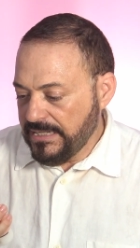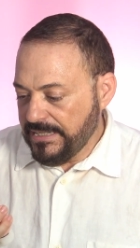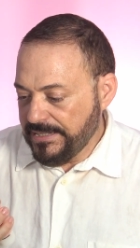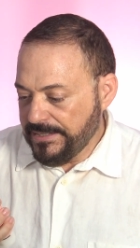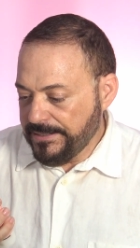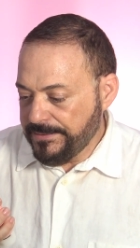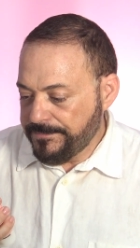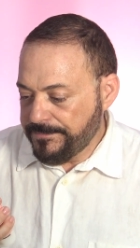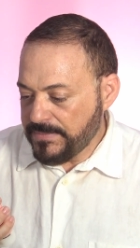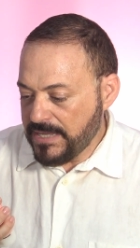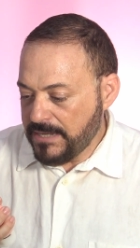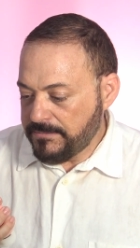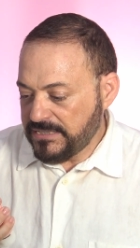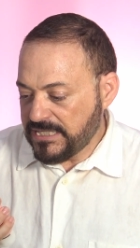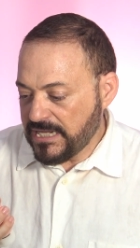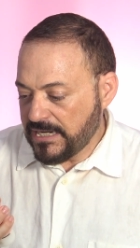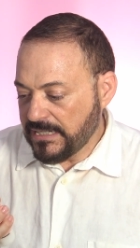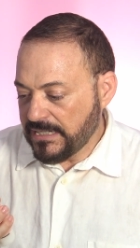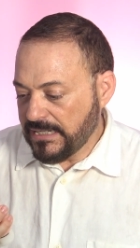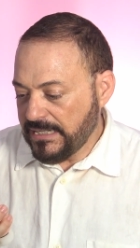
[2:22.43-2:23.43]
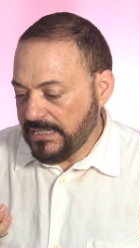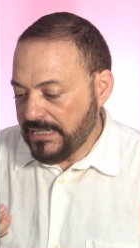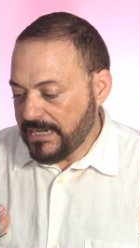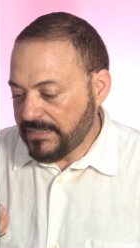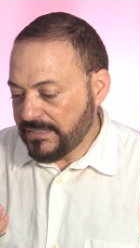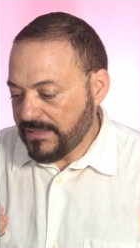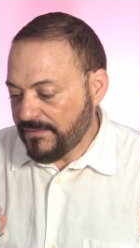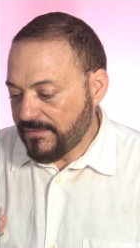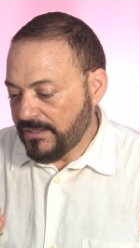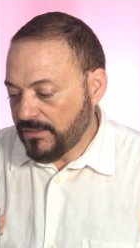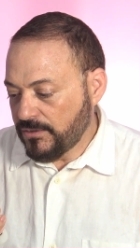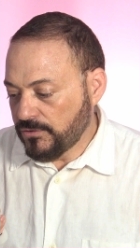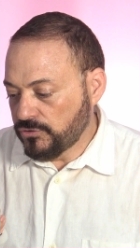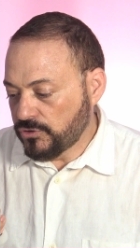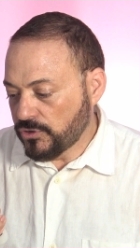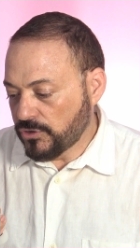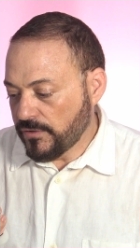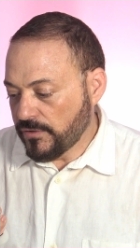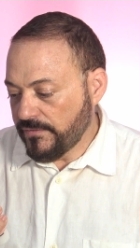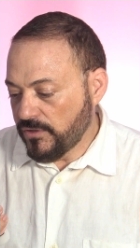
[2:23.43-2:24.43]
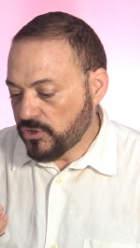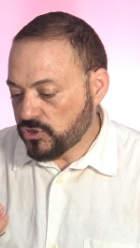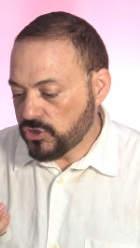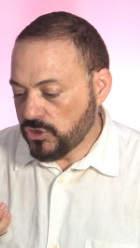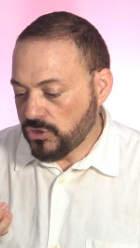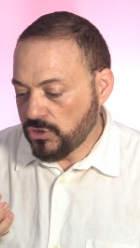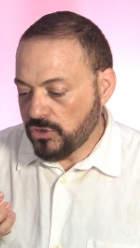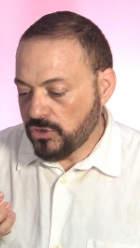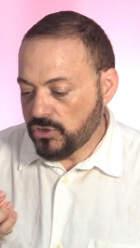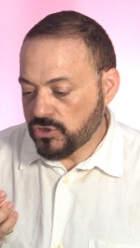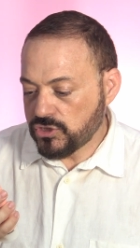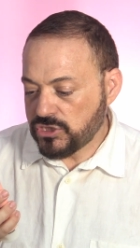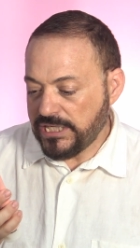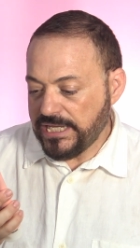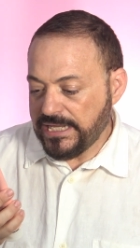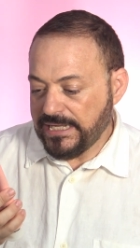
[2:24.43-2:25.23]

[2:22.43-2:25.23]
Em, evitar el área del contorno de los ojos,